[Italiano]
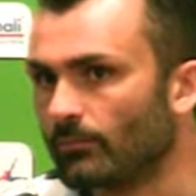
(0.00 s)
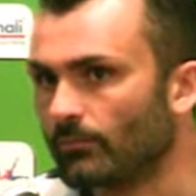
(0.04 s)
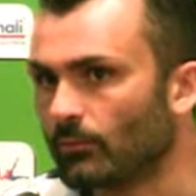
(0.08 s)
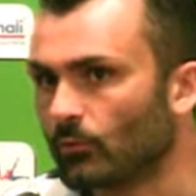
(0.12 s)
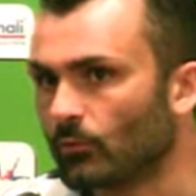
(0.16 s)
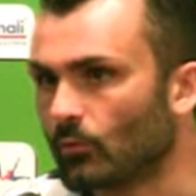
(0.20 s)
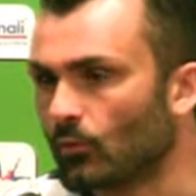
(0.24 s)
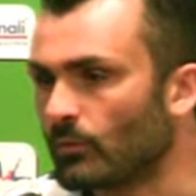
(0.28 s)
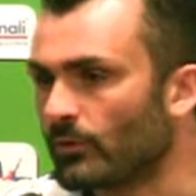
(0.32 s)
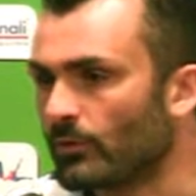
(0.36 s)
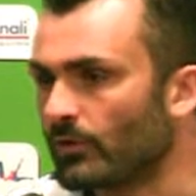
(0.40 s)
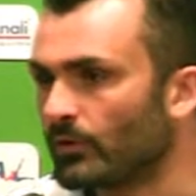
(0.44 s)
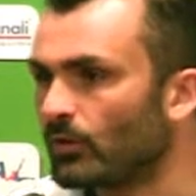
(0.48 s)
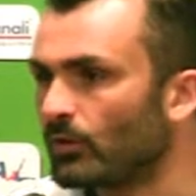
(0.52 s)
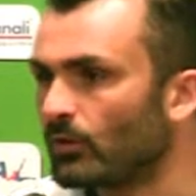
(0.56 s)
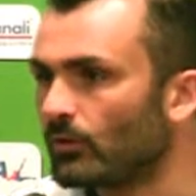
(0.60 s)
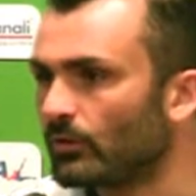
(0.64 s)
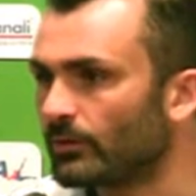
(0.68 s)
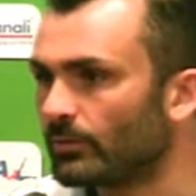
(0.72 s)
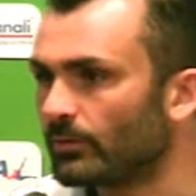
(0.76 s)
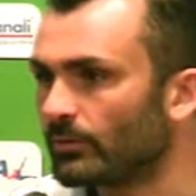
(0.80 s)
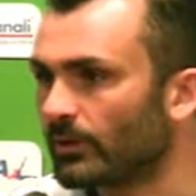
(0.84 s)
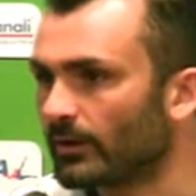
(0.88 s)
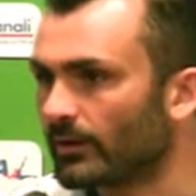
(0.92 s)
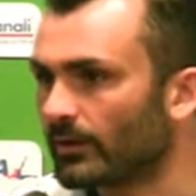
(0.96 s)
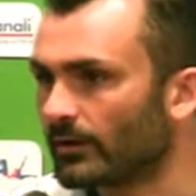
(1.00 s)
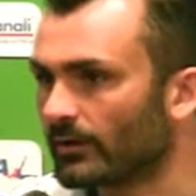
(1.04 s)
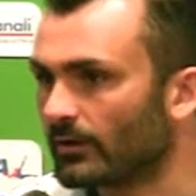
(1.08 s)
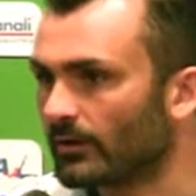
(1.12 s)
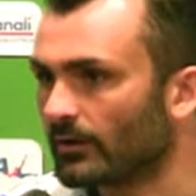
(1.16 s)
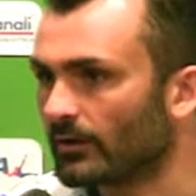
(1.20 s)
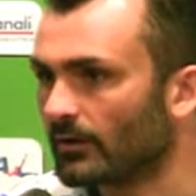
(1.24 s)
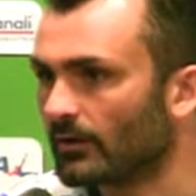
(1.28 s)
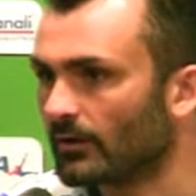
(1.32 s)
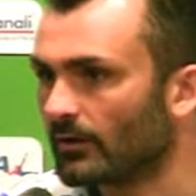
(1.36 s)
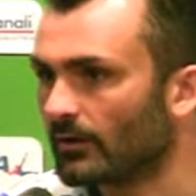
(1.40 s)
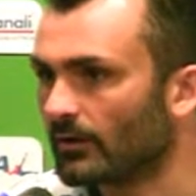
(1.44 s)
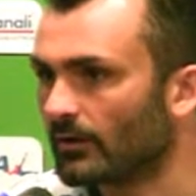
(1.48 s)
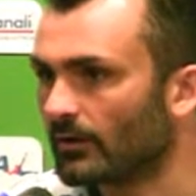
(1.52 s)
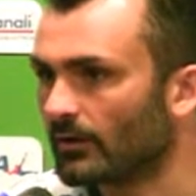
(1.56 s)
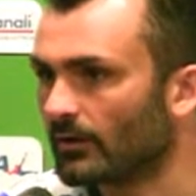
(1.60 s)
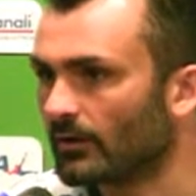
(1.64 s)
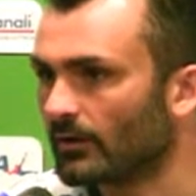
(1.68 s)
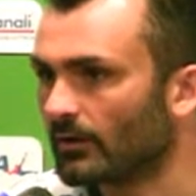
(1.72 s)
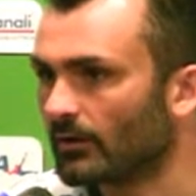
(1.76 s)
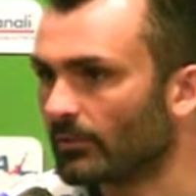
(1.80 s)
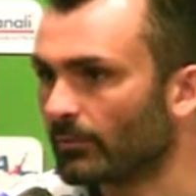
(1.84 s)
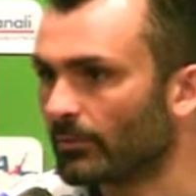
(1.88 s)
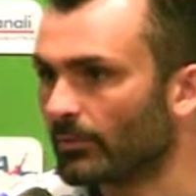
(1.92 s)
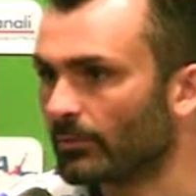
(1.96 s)
come noi per,
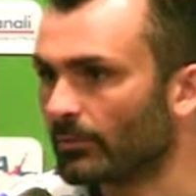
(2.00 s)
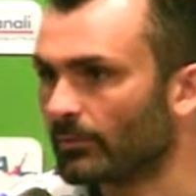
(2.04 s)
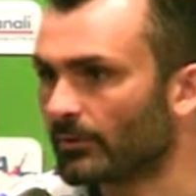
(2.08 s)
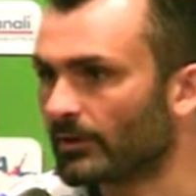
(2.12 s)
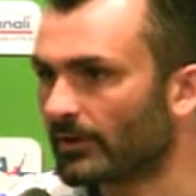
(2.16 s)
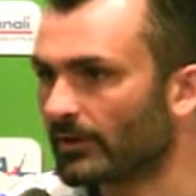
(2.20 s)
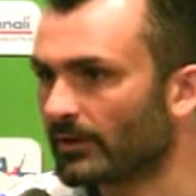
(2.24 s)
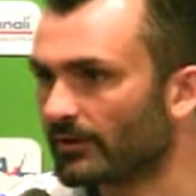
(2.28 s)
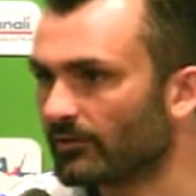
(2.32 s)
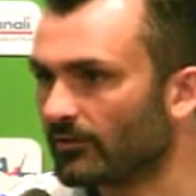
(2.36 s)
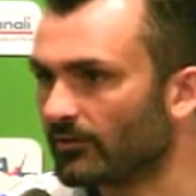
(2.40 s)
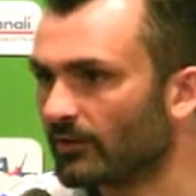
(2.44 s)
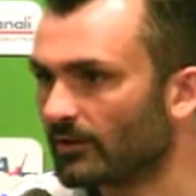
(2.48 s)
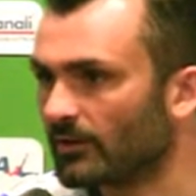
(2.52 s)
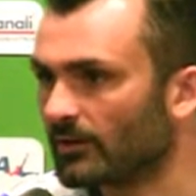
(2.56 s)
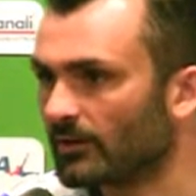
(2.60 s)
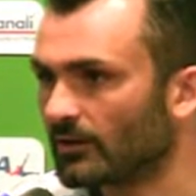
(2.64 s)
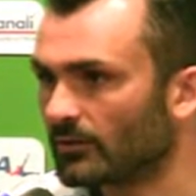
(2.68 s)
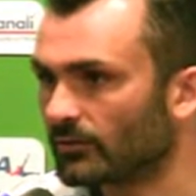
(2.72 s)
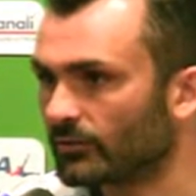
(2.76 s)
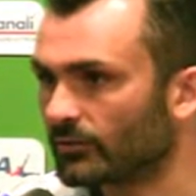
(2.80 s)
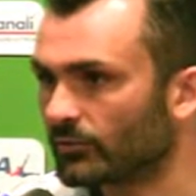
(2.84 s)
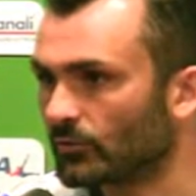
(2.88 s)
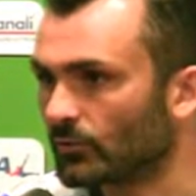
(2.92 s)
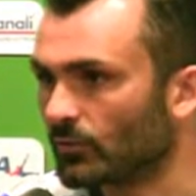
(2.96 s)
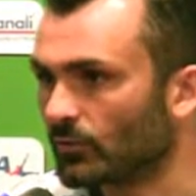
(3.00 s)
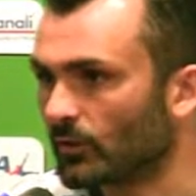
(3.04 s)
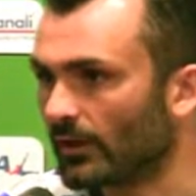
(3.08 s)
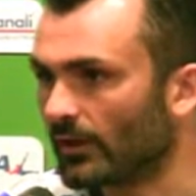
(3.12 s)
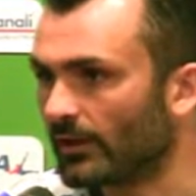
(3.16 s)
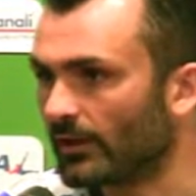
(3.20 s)
eh, per, arrivare lassù.